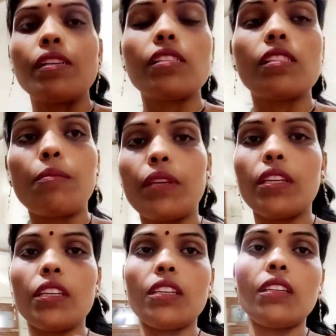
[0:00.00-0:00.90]
पास
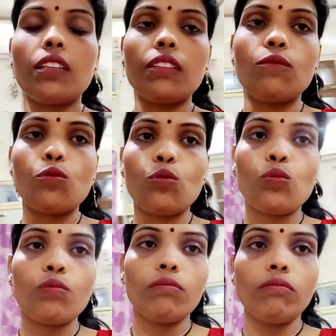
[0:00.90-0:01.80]
तभी वो
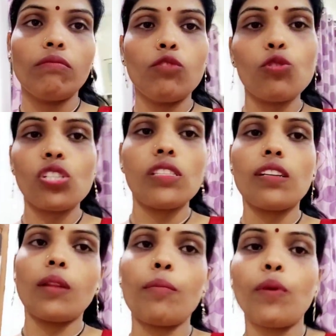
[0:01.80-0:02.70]
वो चीज़ें कर